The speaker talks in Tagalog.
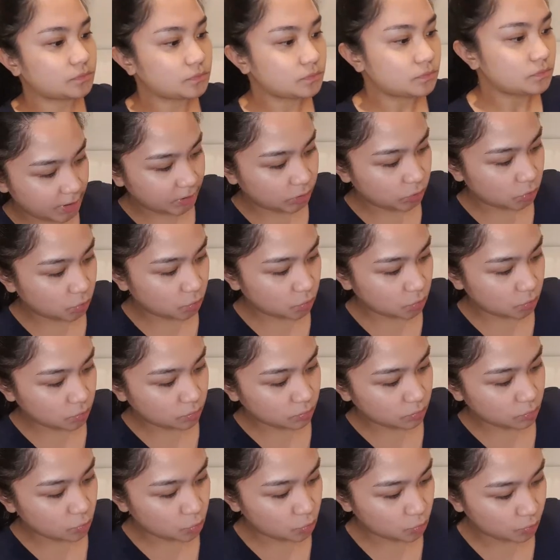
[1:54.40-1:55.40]

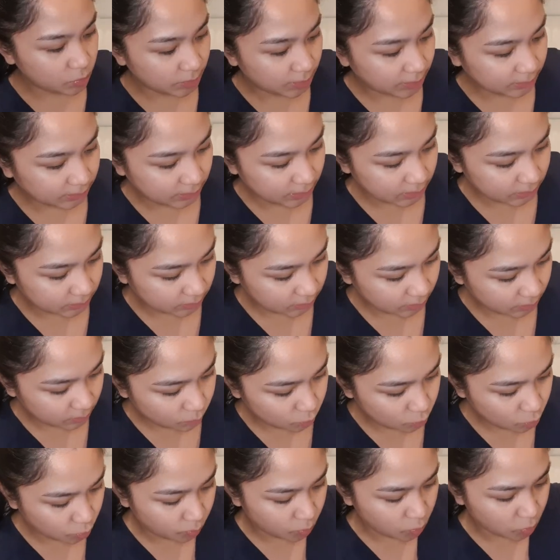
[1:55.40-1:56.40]
Itong unang
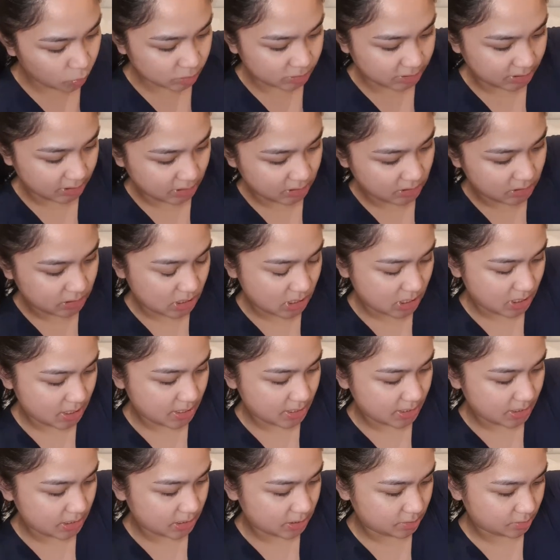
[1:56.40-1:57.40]
nating bubuksan
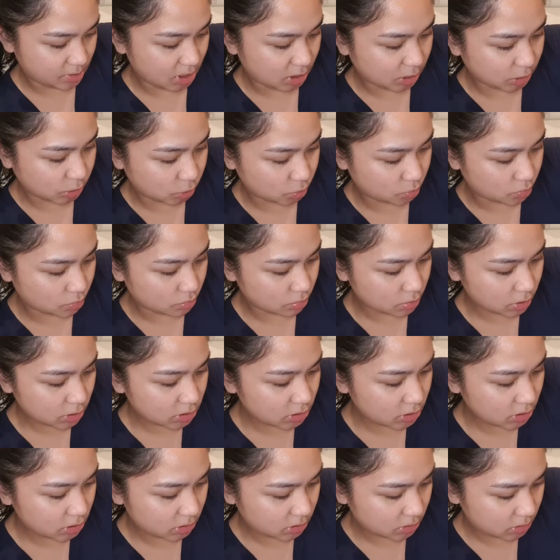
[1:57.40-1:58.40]
ay rice cooker.
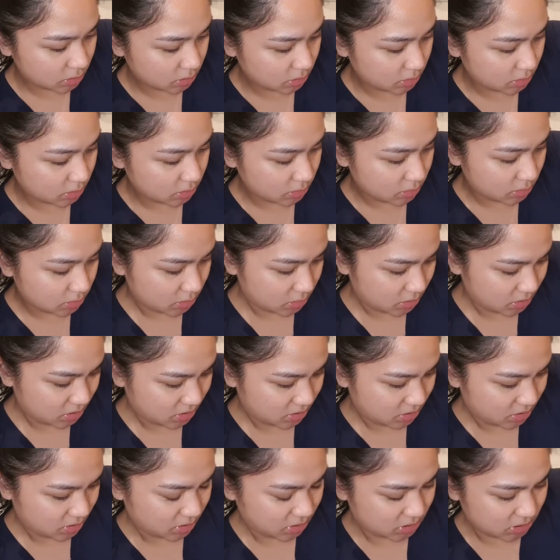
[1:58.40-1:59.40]

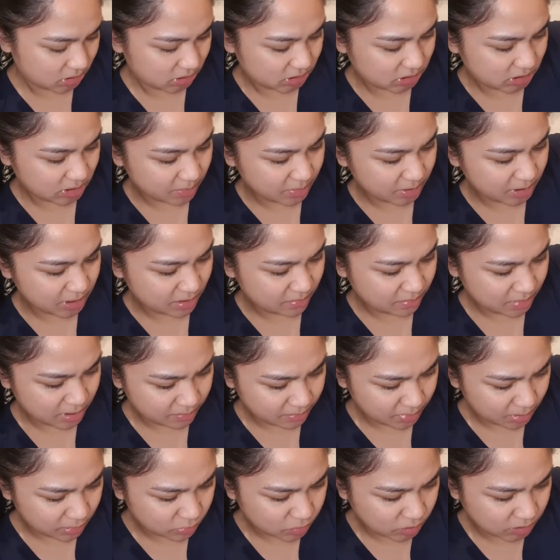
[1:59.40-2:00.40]
Kasi sabi ng
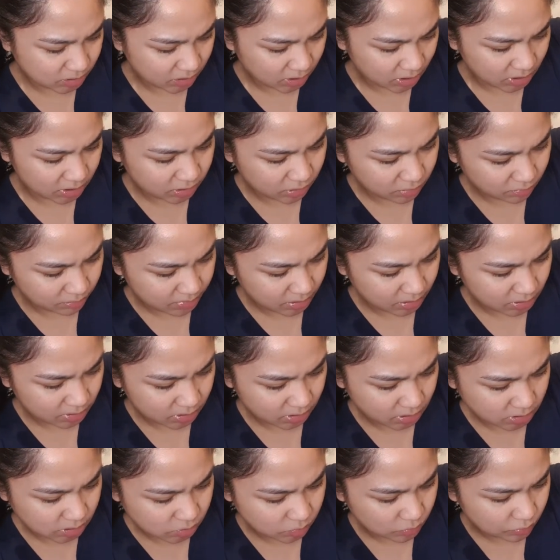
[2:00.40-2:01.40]
mama ko, sirain yung
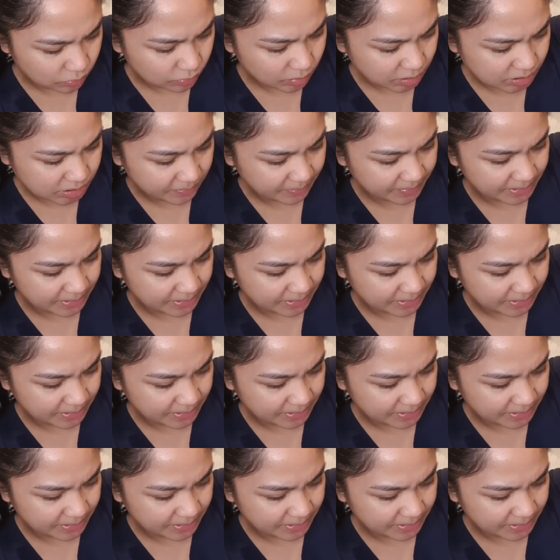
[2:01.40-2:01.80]
mga rice cooker sa